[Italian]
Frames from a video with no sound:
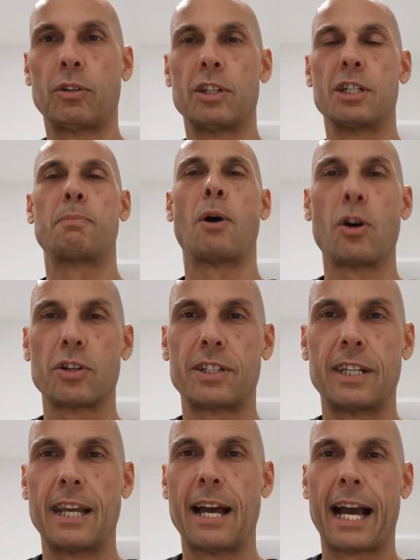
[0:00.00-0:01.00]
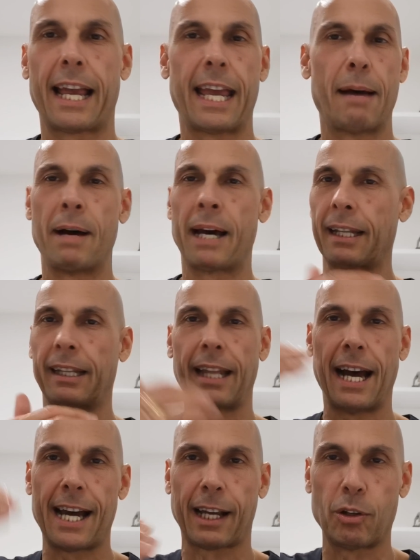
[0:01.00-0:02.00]
disposti anche a
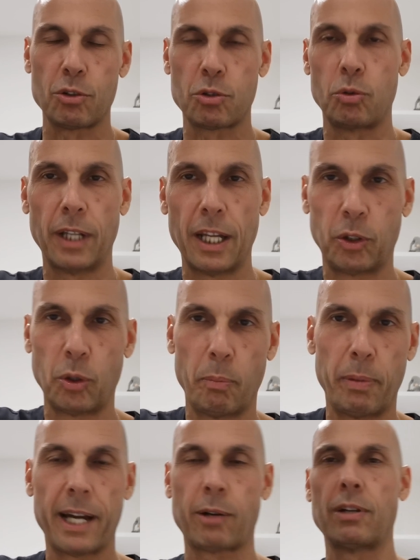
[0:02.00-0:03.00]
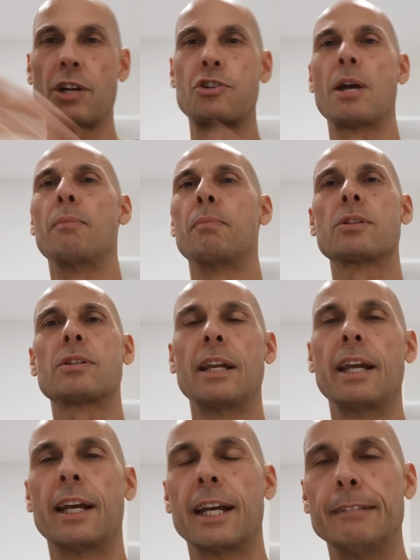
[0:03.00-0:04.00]
barattare lo scudetto per una Champions
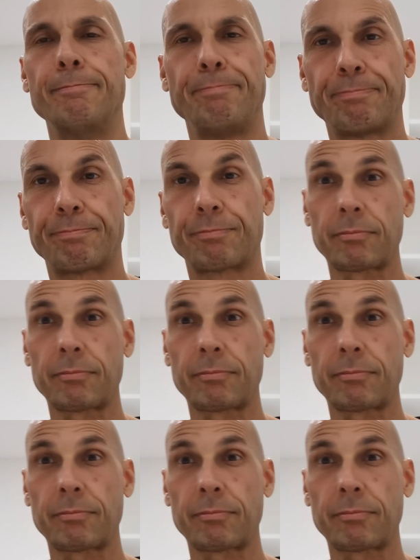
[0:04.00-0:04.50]
League,